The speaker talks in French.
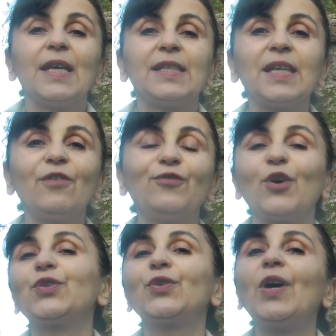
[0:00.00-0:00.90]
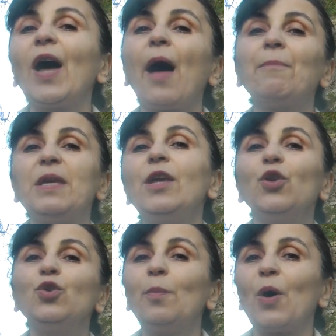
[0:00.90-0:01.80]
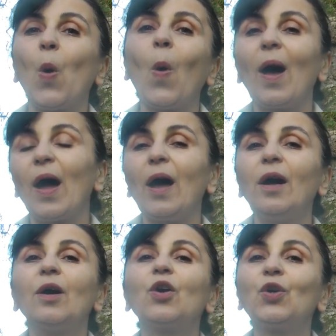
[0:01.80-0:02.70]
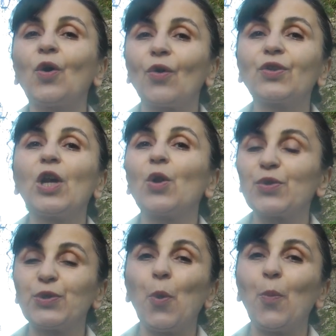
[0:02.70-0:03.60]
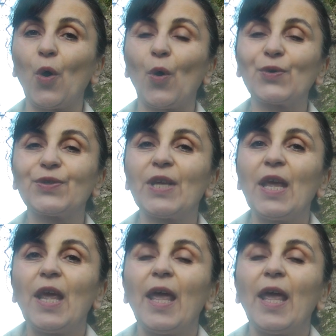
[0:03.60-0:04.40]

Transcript: c'est votre ami numéro 1 contre l'ostéoporose.